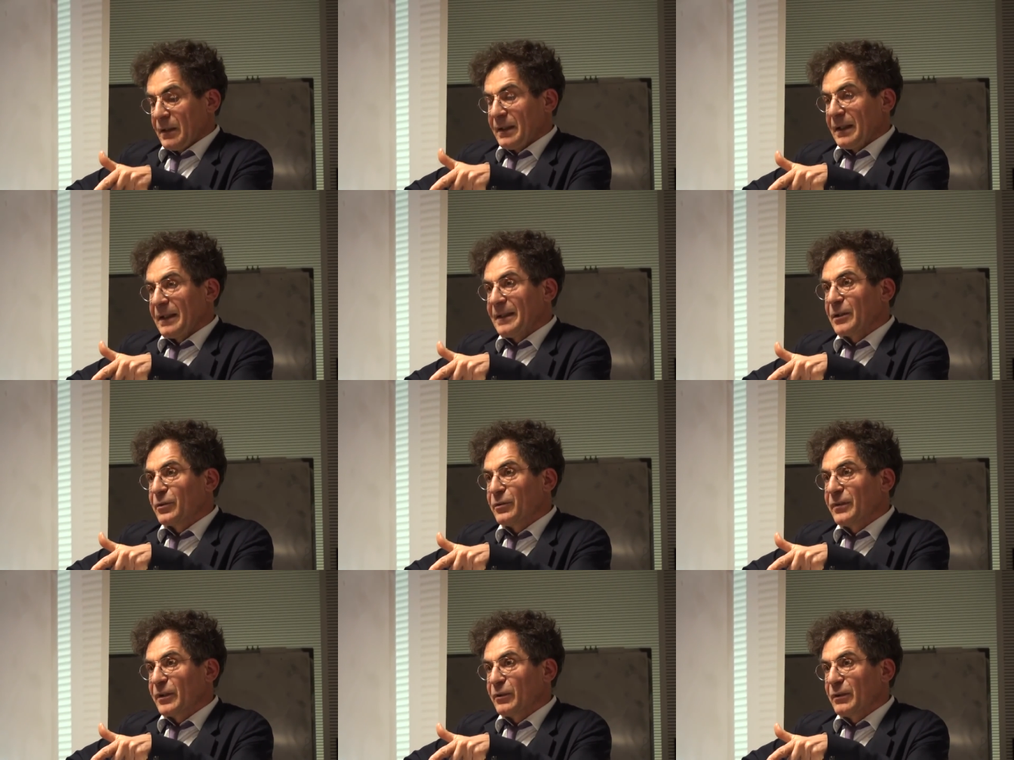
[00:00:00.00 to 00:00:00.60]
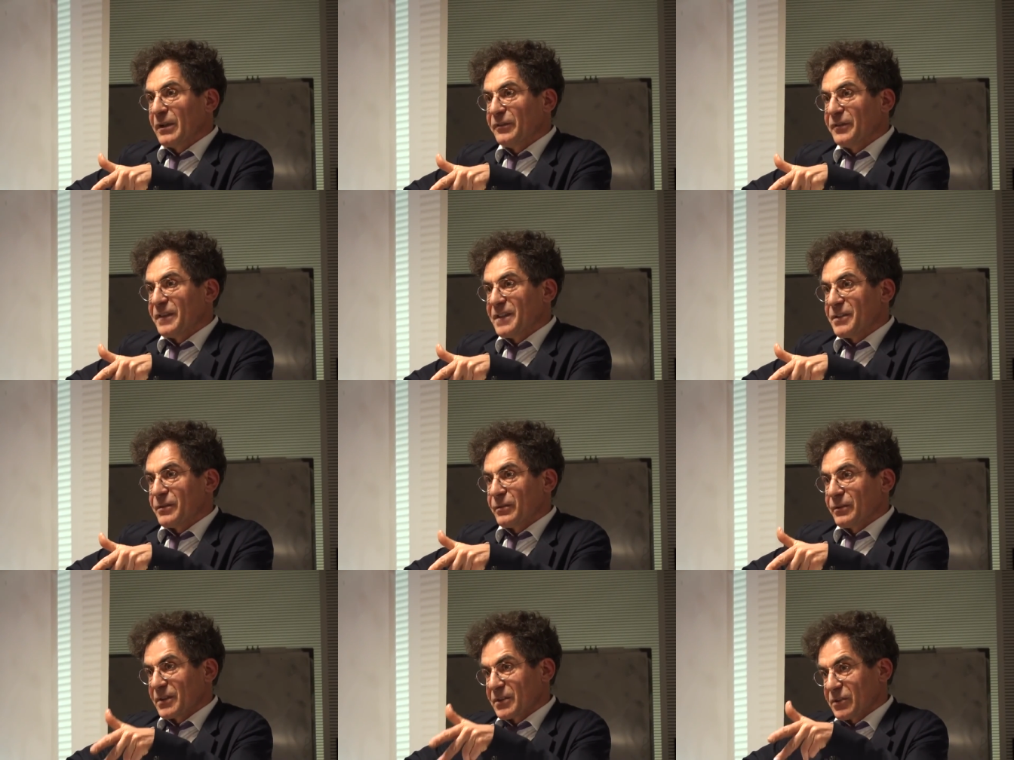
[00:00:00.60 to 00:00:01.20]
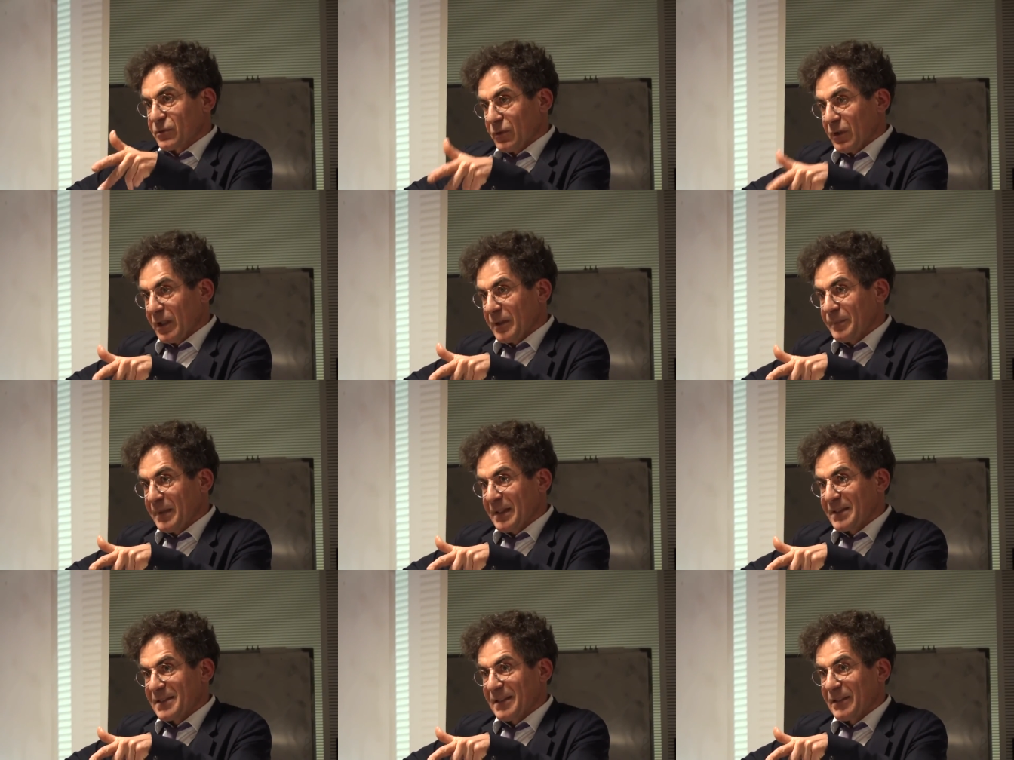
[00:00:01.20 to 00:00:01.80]
La découverte de la fission, je
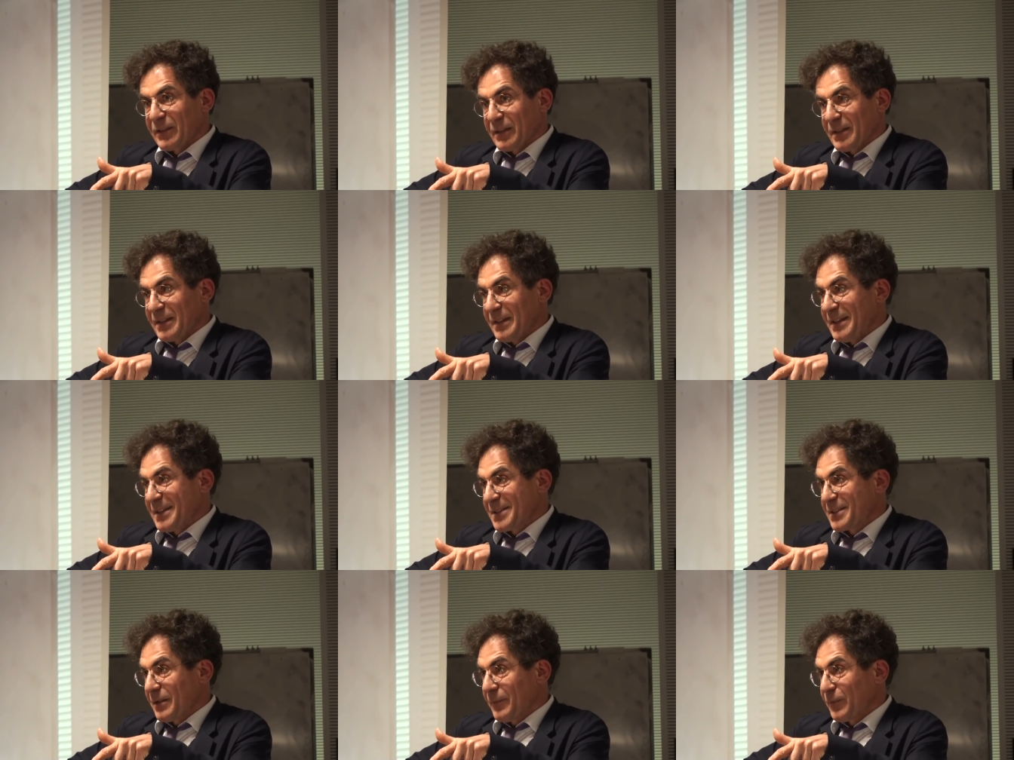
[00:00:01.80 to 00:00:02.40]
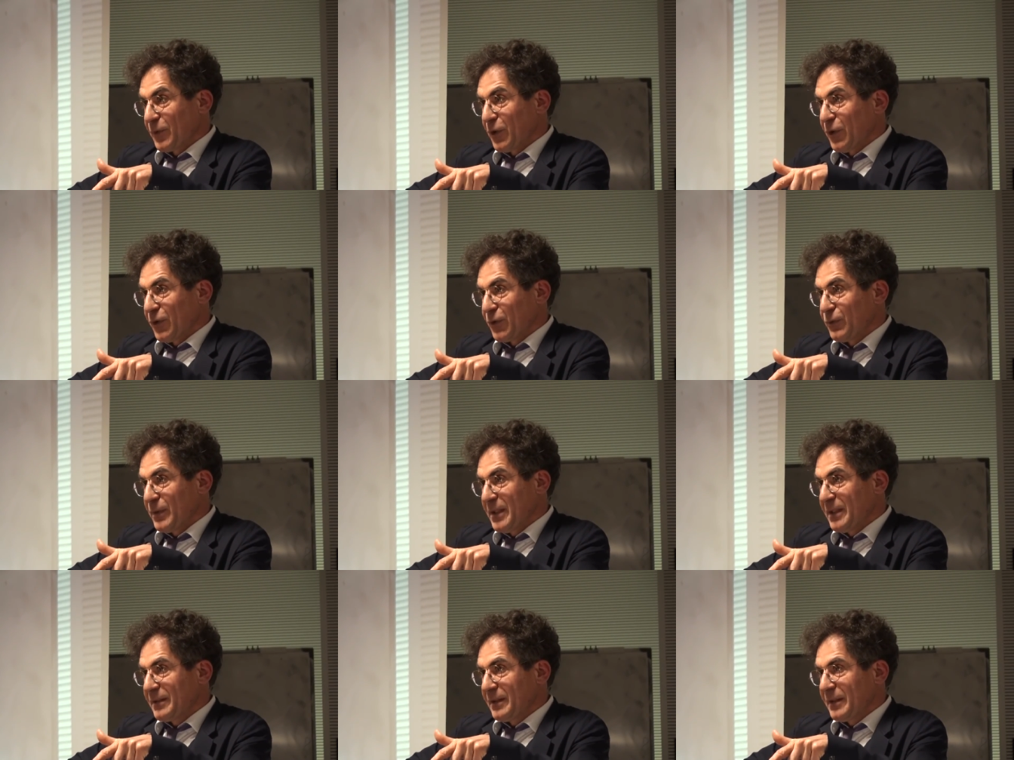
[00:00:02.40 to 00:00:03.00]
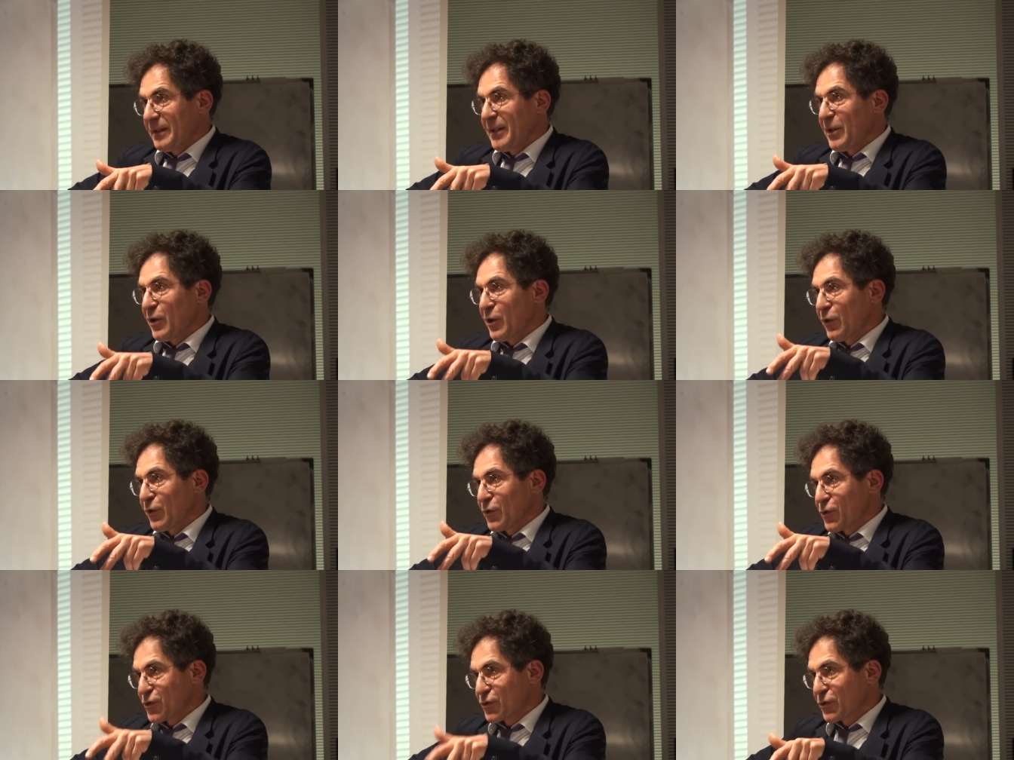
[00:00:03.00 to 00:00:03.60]
répète, c'est décembre 38, et
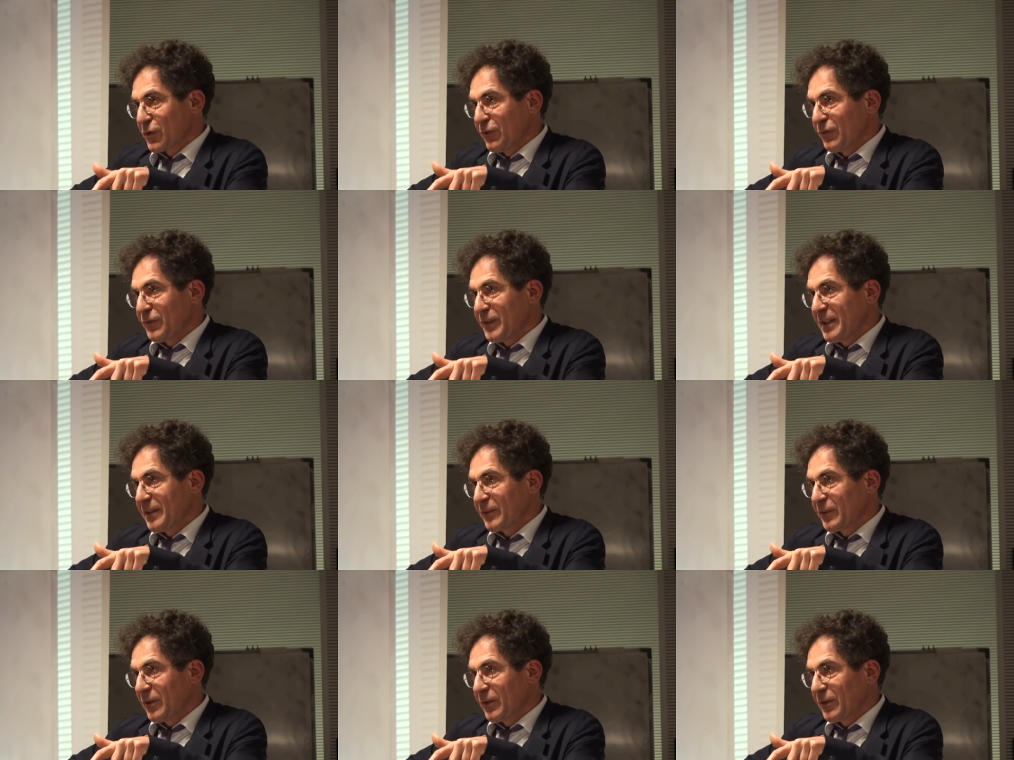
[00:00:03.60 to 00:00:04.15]
en janvier